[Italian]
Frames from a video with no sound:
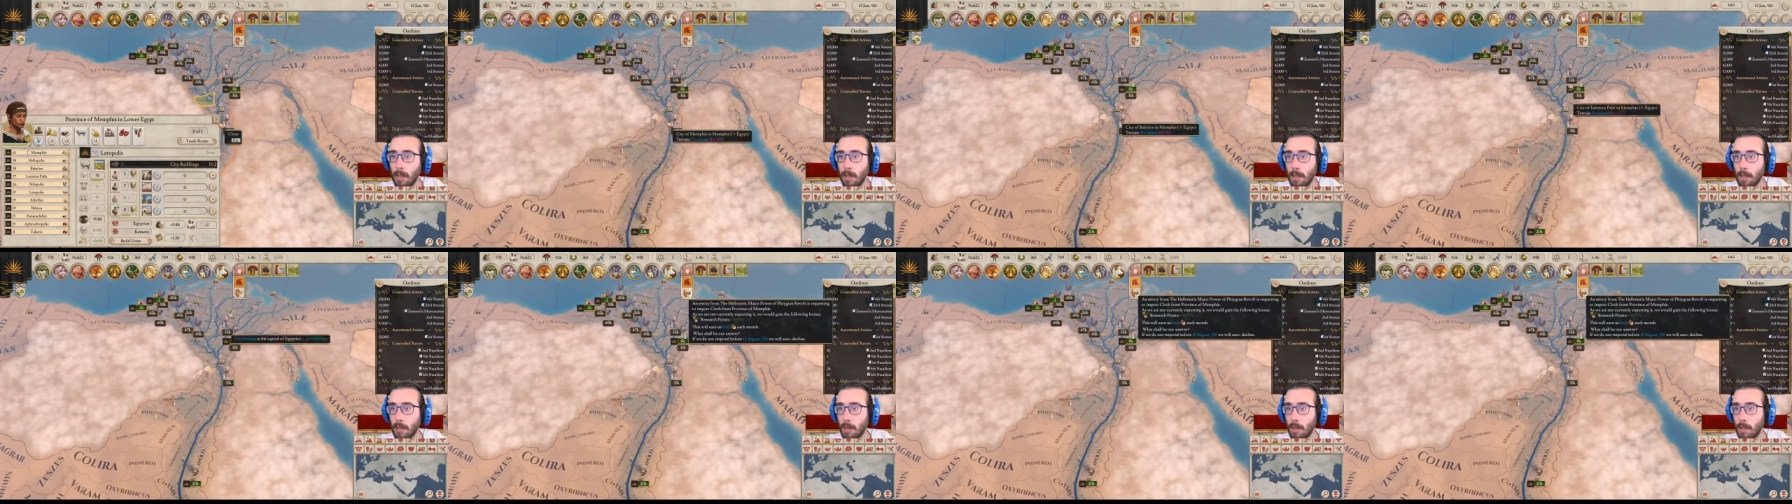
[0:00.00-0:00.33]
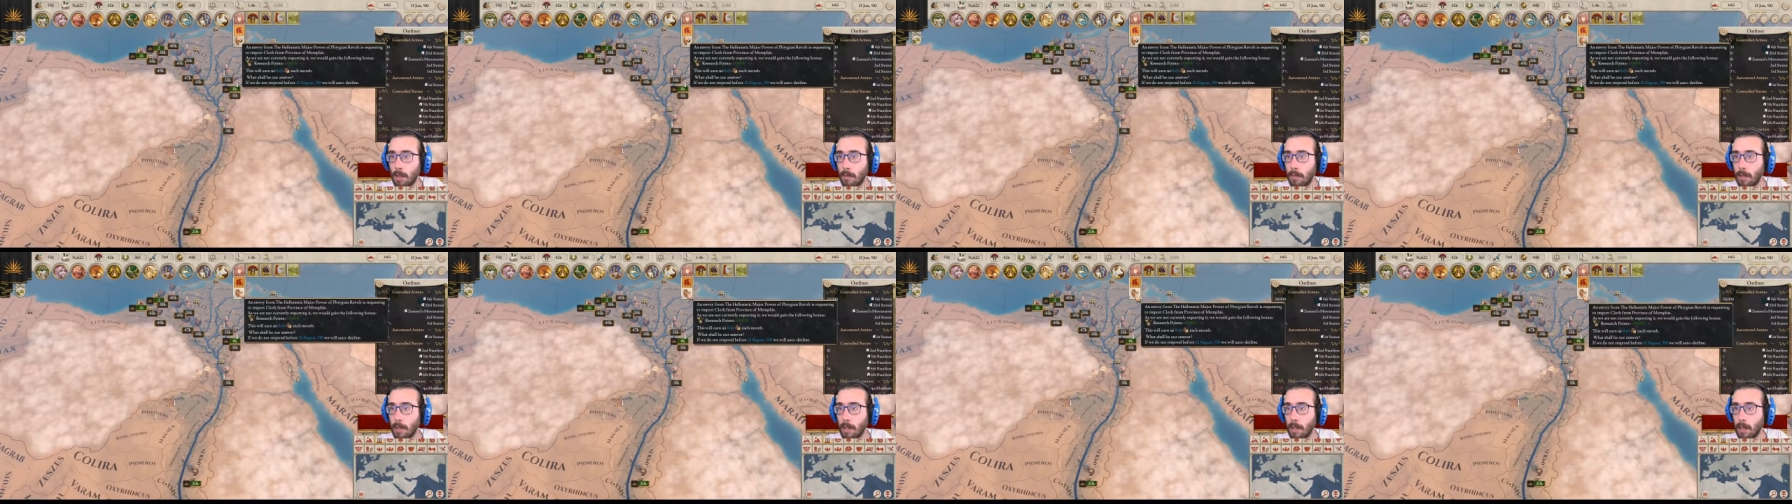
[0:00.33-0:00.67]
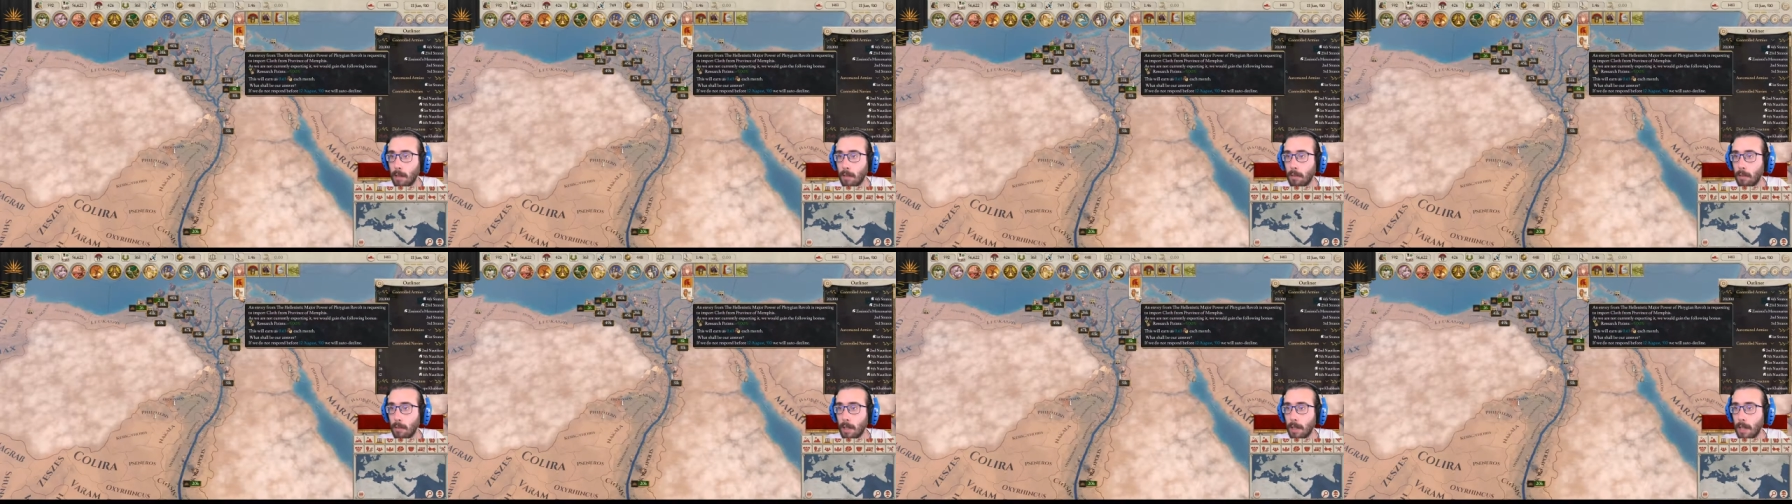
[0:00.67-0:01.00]
che ce ne
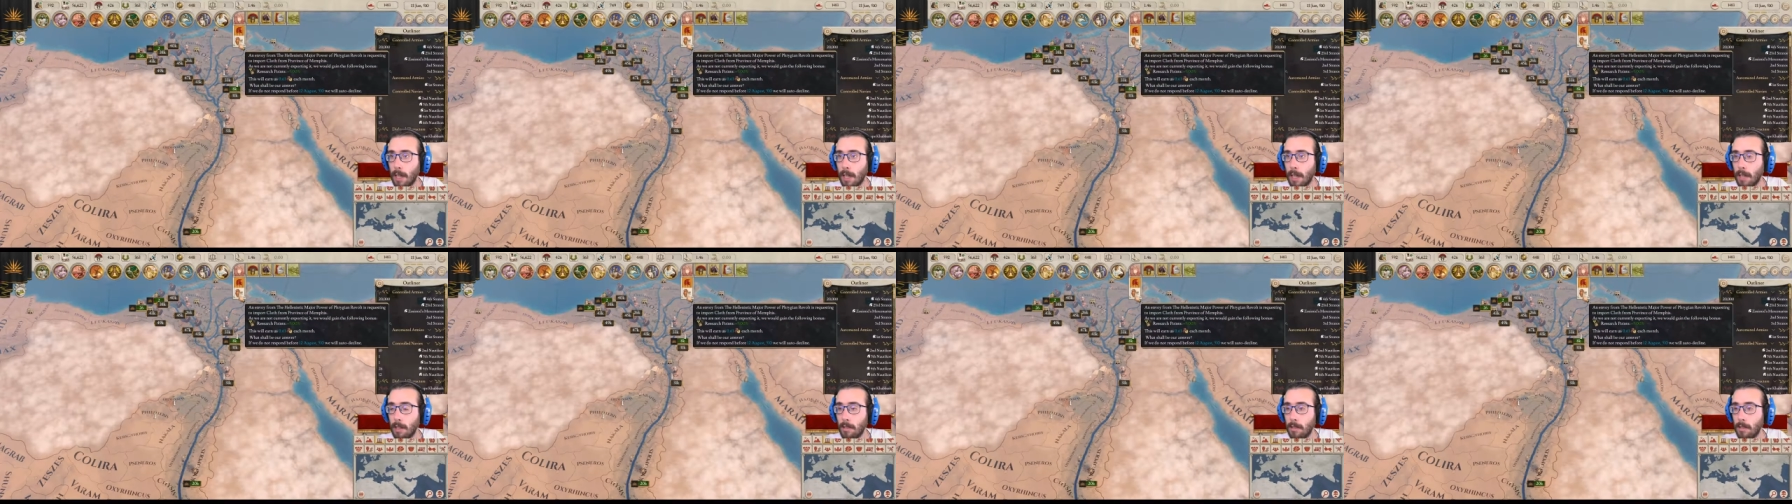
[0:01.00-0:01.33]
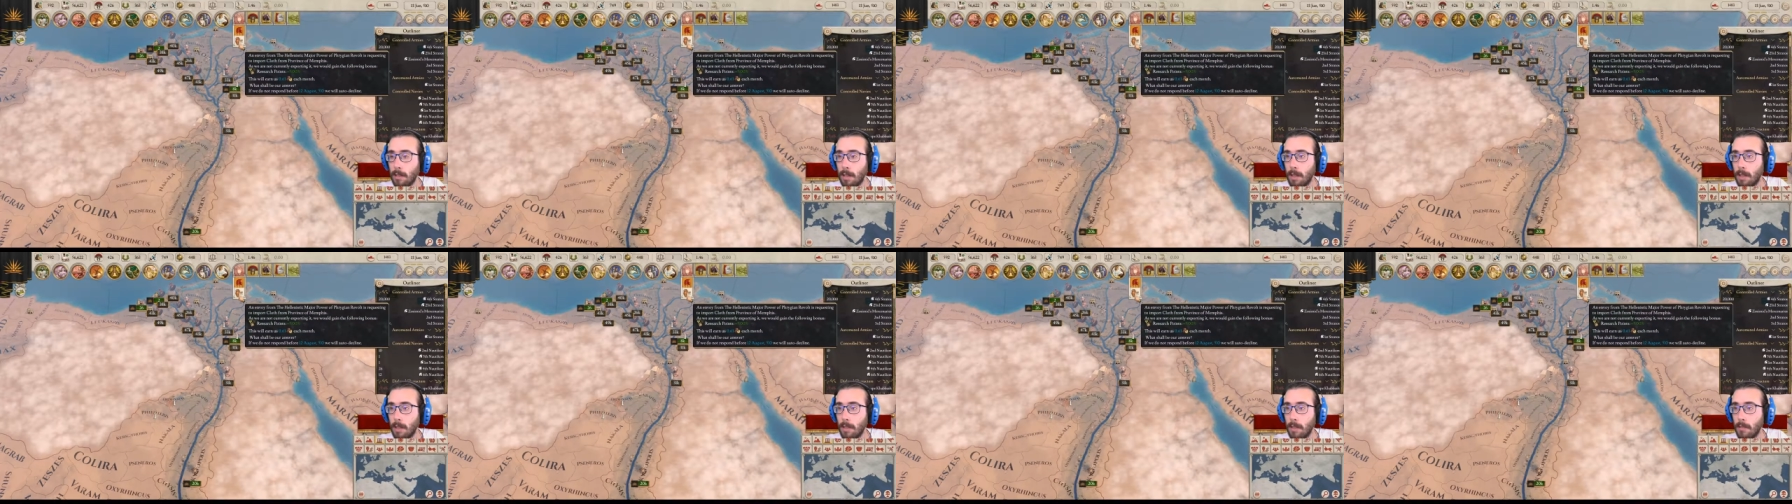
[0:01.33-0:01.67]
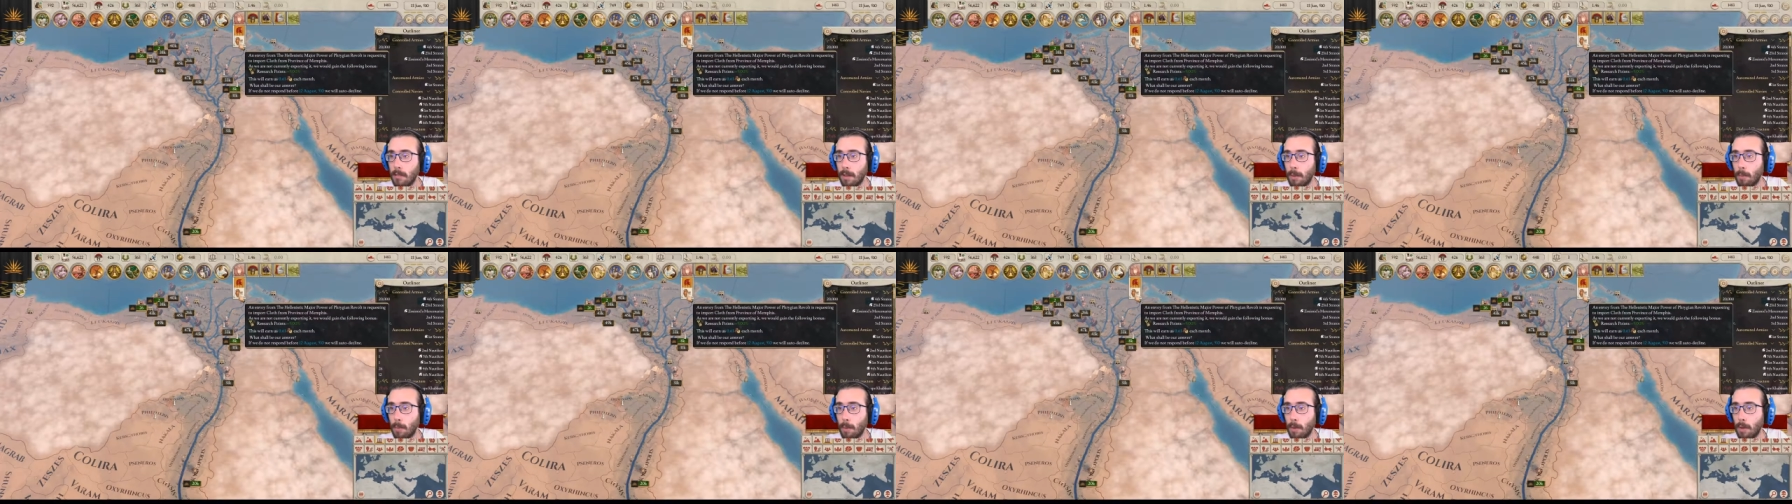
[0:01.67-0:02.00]
frega un Kaiser dei
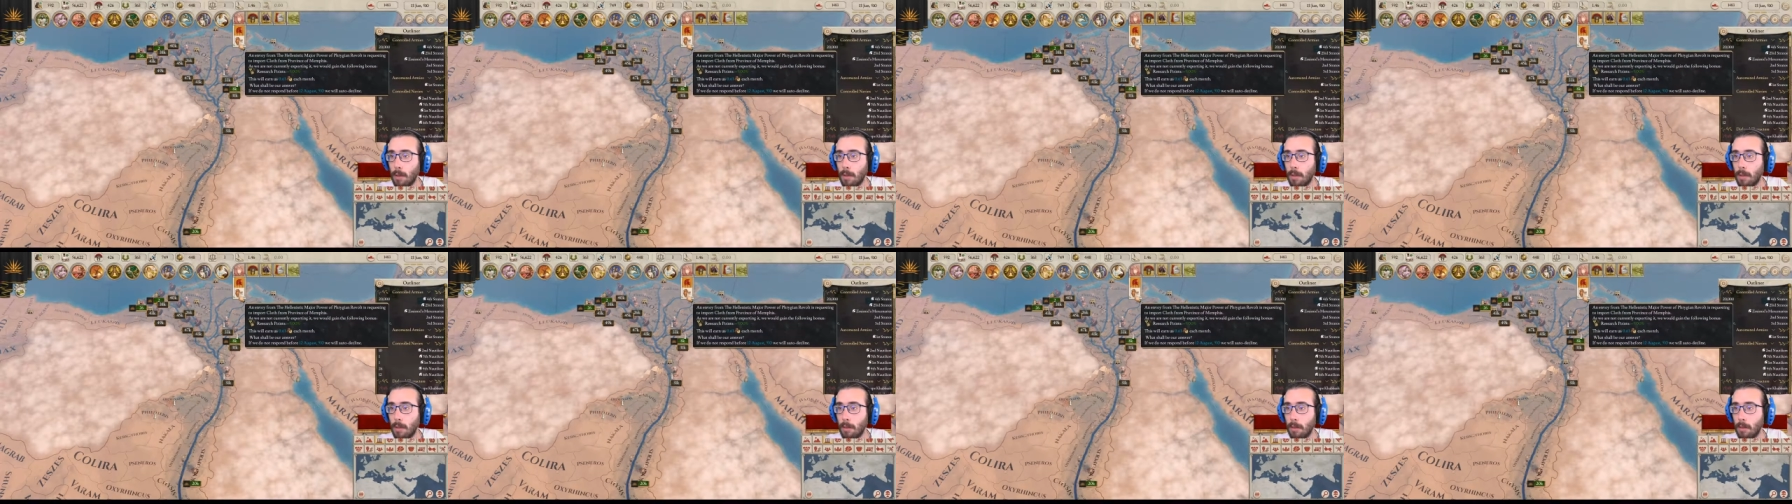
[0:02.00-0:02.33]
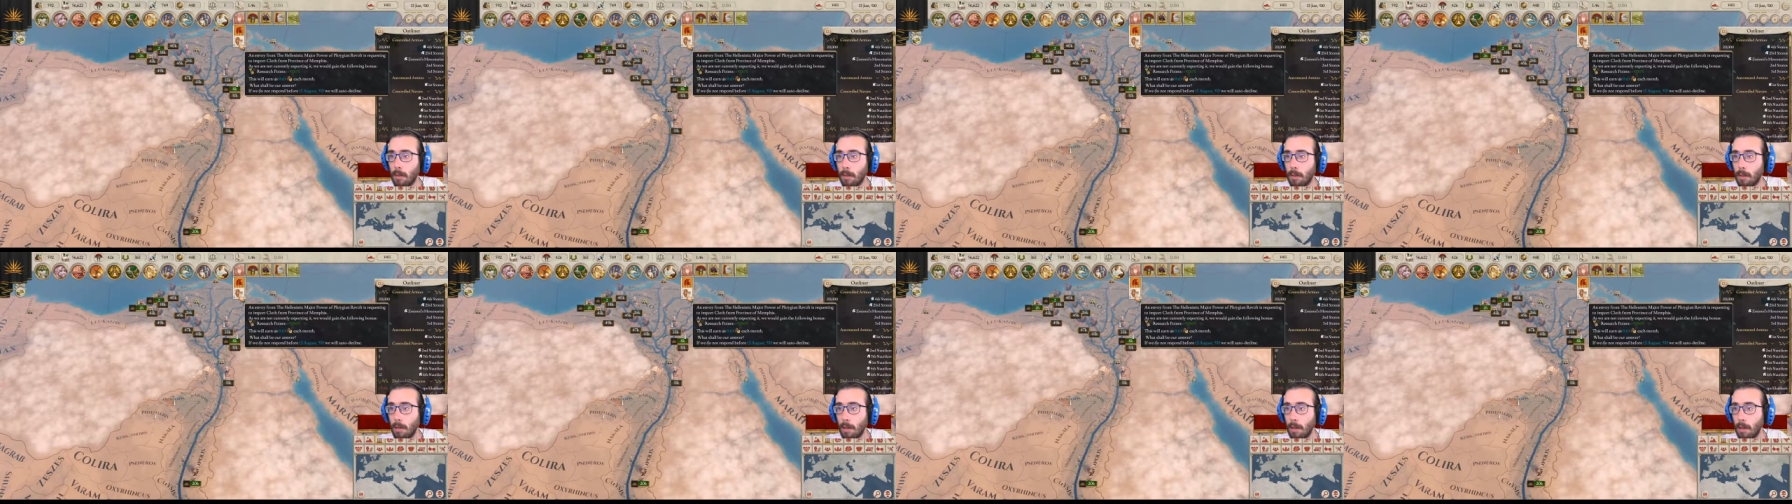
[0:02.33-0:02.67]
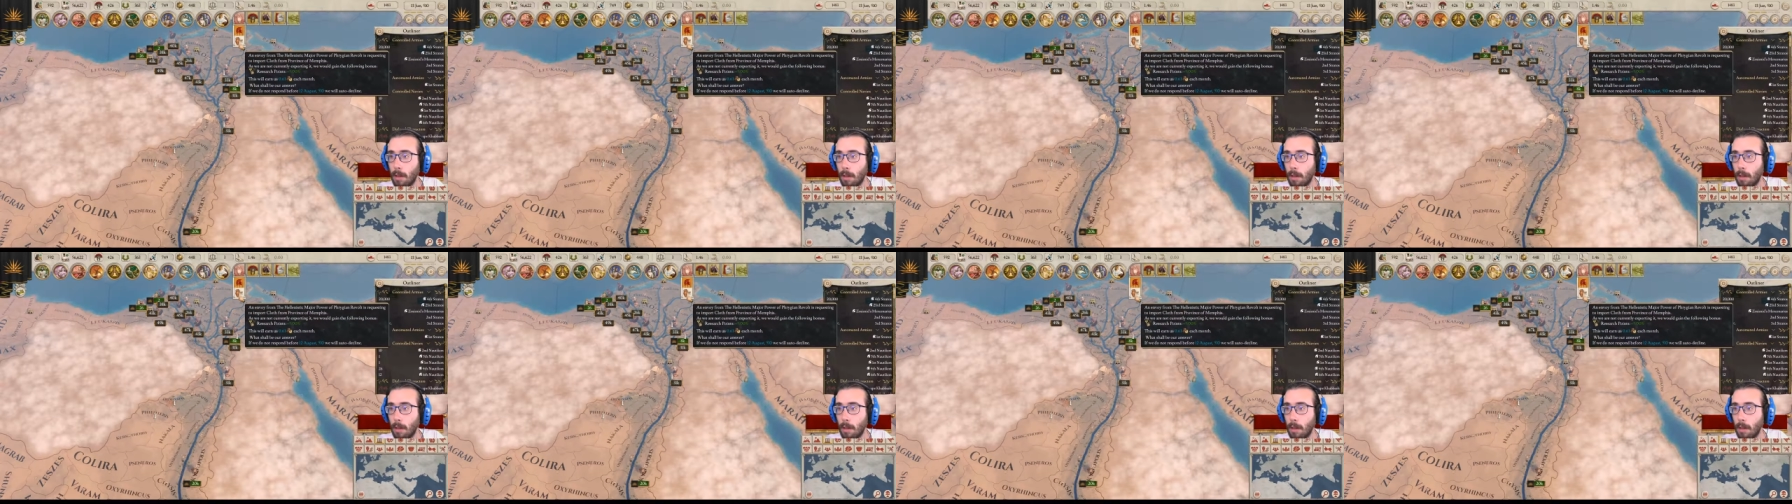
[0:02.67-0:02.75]
civic points.